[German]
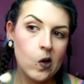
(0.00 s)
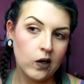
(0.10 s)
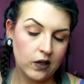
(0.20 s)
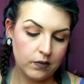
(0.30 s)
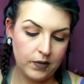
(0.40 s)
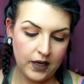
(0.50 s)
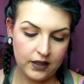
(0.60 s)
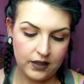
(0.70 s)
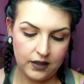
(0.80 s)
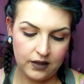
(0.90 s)
das macht,
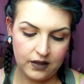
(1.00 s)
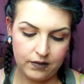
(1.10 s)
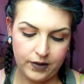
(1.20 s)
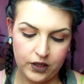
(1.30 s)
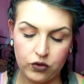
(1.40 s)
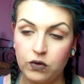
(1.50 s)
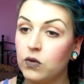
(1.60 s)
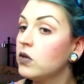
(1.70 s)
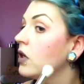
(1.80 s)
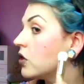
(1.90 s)
das macht schon einen
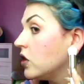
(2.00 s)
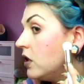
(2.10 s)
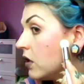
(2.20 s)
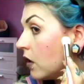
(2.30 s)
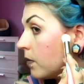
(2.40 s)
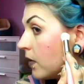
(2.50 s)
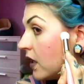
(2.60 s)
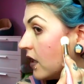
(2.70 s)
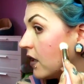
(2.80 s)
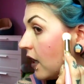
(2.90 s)
Unterschied, ob
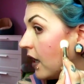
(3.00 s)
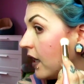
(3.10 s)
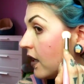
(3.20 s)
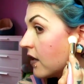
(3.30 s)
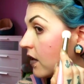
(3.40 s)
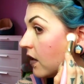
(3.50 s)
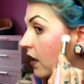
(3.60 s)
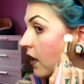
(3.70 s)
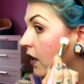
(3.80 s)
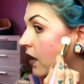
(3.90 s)
man da jetzt äh,
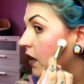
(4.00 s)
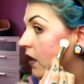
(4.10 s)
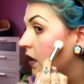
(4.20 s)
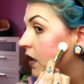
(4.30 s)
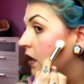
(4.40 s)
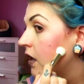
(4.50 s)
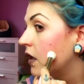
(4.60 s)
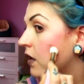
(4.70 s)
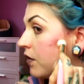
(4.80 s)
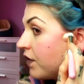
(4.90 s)

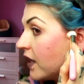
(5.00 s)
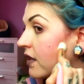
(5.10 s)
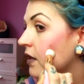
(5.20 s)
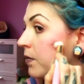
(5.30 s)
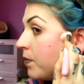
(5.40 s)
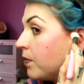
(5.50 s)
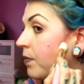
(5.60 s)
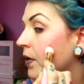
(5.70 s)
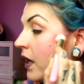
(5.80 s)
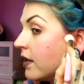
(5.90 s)
einen
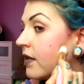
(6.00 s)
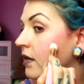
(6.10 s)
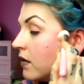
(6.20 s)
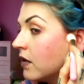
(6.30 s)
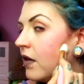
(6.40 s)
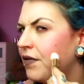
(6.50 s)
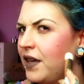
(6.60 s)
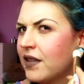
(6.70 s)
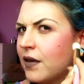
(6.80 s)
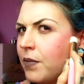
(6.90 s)
festgepressten,
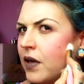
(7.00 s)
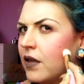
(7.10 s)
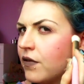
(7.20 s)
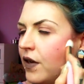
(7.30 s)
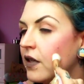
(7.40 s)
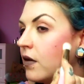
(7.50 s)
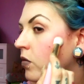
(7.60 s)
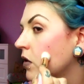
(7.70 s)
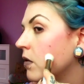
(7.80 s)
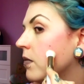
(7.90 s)
festgepresst,
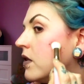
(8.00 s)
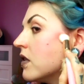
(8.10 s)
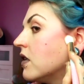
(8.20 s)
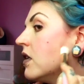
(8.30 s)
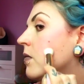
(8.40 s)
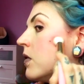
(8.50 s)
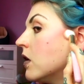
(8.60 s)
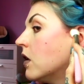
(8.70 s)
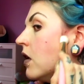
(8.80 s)
festgebundenen Pinsel nimmt